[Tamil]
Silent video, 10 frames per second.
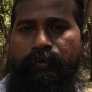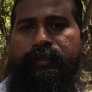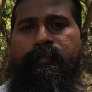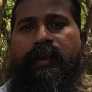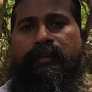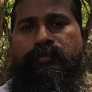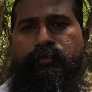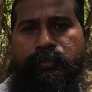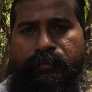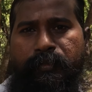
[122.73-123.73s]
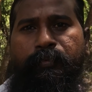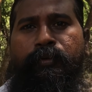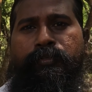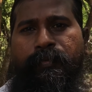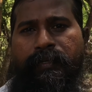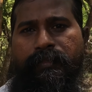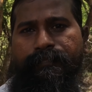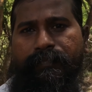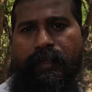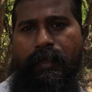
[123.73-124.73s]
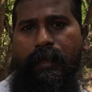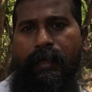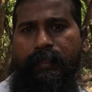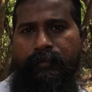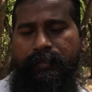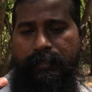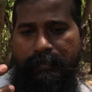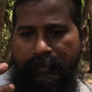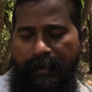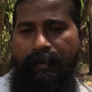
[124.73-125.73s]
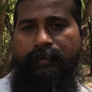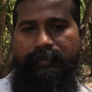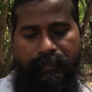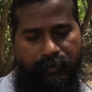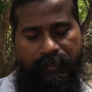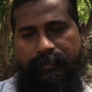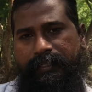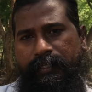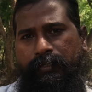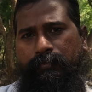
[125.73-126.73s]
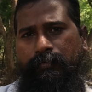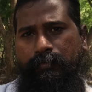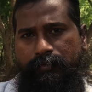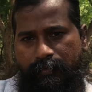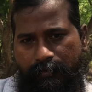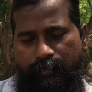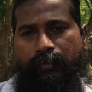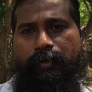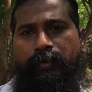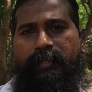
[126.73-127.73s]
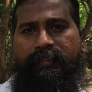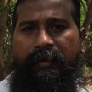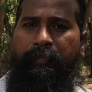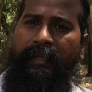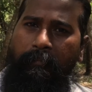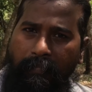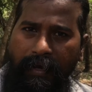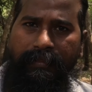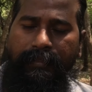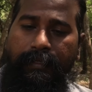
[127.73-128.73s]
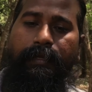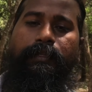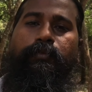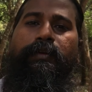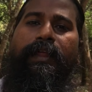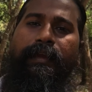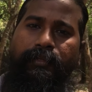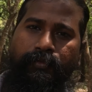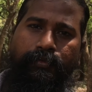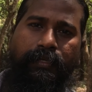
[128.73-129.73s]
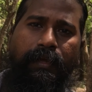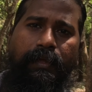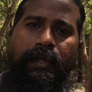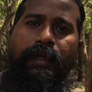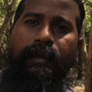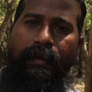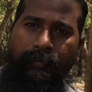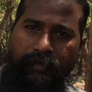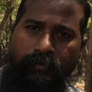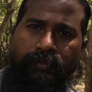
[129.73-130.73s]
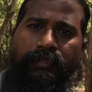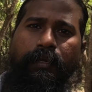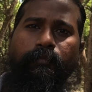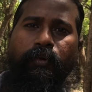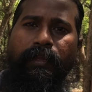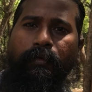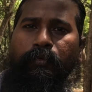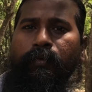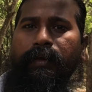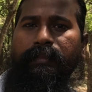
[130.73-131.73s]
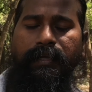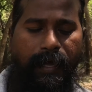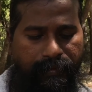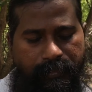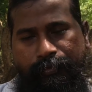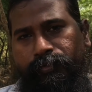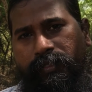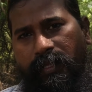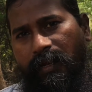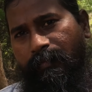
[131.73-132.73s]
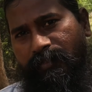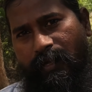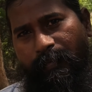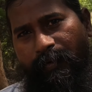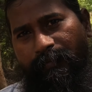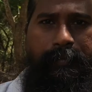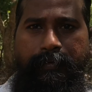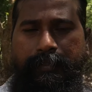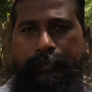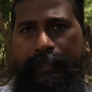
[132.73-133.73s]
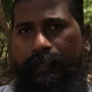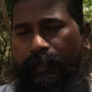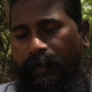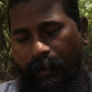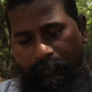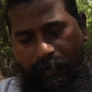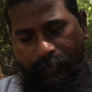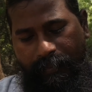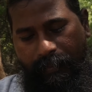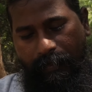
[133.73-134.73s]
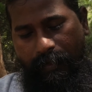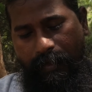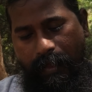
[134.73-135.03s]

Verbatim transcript: ஒரு விதமான ஜூஸை வந்து ப்ரொடியூஸ் பண்ணுது அதாவது நல்ல இந்த டீயும் சுகருடைய தன்மையை மாற்றி அது ஒரு நல்ல ஜூஸாக நமக்கு நொதித்தல் முறையில் உருவாக்குது அந்த ஜூஸை தான் நம்ம சாப்பிட்றோம் இப்போ வந்து பார்த்திங்கன்னா நம்ம பார்த்திங்கன்னா